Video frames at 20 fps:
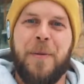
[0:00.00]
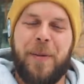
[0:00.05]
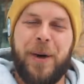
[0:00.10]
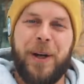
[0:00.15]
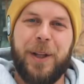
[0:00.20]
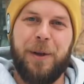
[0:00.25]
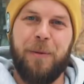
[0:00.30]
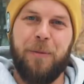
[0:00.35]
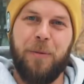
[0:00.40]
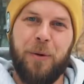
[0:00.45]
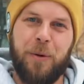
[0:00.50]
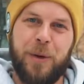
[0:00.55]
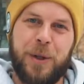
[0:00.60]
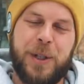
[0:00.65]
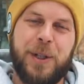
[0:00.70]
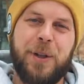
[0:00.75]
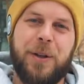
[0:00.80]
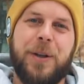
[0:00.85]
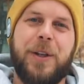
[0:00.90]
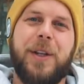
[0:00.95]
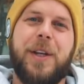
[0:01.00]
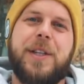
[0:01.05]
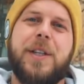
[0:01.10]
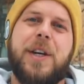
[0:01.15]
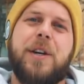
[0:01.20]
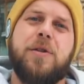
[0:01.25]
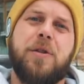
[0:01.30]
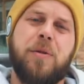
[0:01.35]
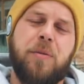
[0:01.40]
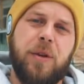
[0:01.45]
Поэтому ссылка на
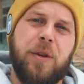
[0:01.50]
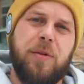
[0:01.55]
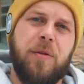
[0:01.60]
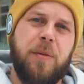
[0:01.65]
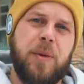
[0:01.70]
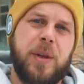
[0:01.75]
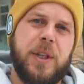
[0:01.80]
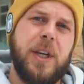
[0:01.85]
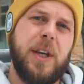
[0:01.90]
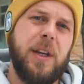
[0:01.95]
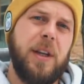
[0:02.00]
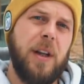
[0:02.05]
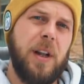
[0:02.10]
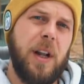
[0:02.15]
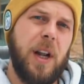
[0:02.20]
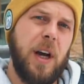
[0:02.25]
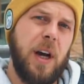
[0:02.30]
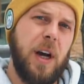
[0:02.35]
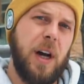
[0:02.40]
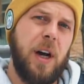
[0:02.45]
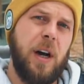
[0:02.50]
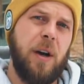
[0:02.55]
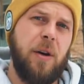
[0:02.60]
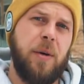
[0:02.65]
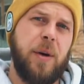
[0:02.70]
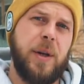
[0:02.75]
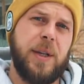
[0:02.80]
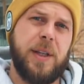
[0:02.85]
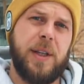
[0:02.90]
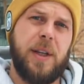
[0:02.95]
скачку будет в описании для
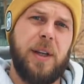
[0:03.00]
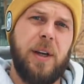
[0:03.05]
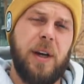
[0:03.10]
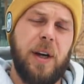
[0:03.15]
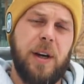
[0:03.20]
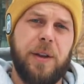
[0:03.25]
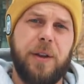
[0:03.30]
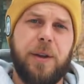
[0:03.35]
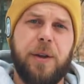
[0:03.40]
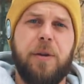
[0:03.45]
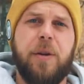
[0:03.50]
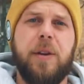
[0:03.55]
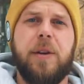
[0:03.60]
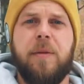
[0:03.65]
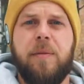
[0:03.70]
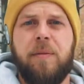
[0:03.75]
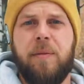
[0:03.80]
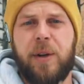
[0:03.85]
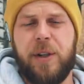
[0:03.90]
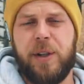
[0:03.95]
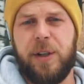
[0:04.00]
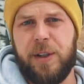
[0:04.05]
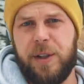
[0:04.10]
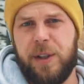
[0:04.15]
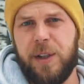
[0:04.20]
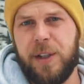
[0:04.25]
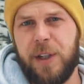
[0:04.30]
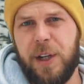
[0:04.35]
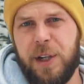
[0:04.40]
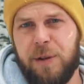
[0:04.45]
iOS и Android.
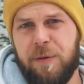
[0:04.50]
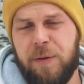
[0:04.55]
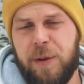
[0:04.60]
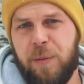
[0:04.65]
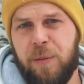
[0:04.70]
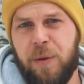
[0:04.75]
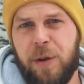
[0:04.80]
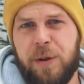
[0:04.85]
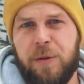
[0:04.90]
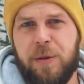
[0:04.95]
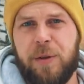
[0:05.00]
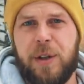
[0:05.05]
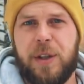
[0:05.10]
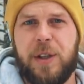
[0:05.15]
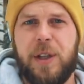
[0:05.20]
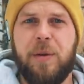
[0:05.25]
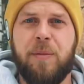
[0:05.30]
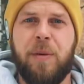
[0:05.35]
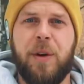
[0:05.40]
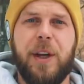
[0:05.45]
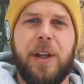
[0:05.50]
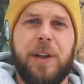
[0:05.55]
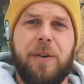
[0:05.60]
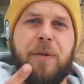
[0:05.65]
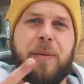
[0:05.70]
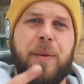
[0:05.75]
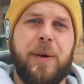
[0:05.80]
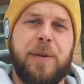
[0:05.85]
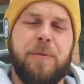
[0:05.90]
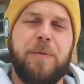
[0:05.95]
Пожалуйста, скачивайте, пользуйтесь и
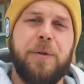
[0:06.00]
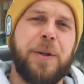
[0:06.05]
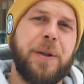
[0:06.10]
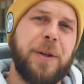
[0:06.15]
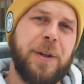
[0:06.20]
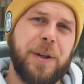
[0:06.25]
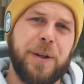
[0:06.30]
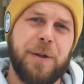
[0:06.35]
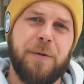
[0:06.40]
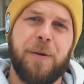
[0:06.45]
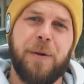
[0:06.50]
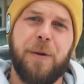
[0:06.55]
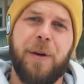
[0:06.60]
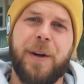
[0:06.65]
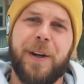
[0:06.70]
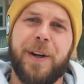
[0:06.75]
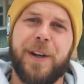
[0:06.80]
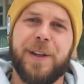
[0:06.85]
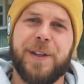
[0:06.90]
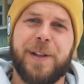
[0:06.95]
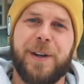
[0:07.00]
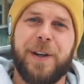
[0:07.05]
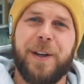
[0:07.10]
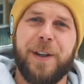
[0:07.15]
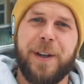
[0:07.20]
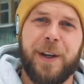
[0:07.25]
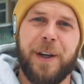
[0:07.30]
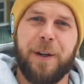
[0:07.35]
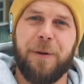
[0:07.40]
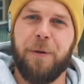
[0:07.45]
приятного просмотра нашего ролика из
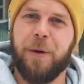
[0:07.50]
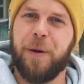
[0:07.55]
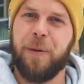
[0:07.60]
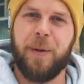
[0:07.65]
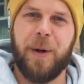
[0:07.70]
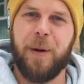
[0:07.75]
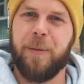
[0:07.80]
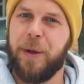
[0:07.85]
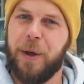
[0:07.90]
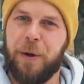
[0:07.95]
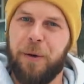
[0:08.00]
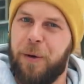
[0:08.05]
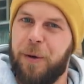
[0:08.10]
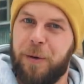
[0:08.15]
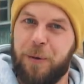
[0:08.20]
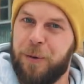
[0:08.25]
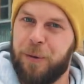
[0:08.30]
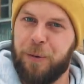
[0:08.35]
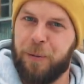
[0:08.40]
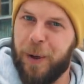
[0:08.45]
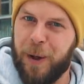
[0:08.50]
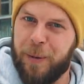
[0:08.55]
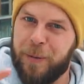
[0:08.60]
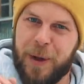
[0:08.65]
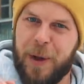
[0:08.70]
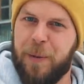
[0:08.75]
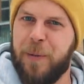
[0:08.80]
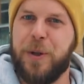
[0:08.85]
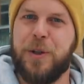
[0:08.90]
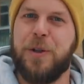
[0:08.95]
Ирана, который прям такой вот, прям
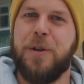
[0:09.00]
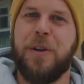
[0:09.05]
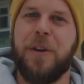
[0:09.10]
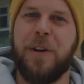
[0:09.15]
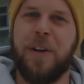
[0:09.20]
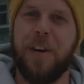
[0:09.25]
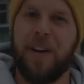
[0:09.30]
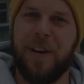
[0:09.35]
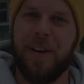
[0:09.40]
необычненький.